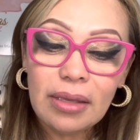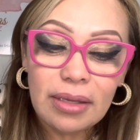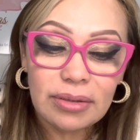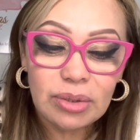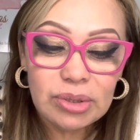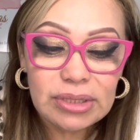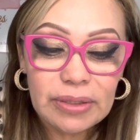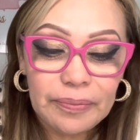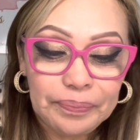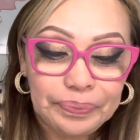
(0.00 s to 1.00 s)

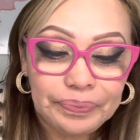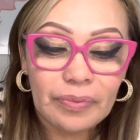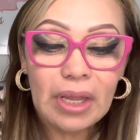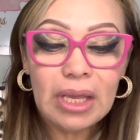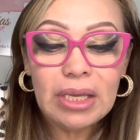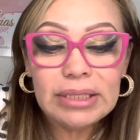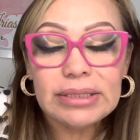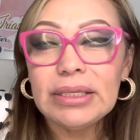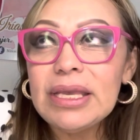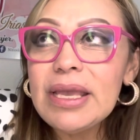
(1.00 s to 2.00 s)
Entonces,
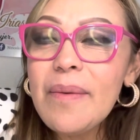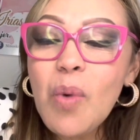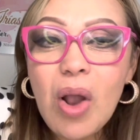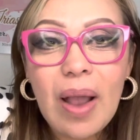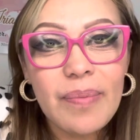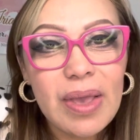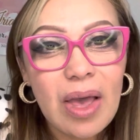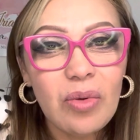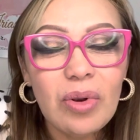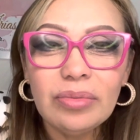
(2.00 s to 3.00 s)
si hemos
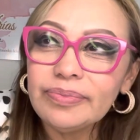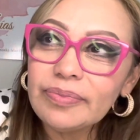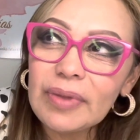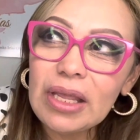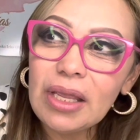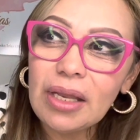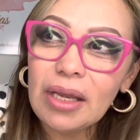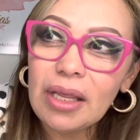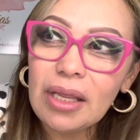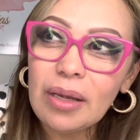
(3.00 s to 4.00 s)
cambiado
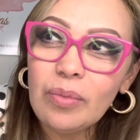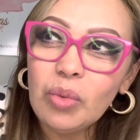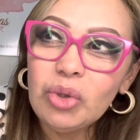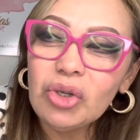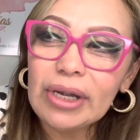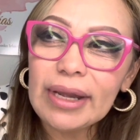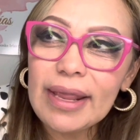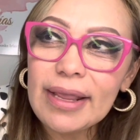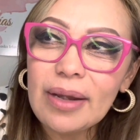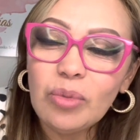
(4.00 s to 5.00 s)
el, mundo en el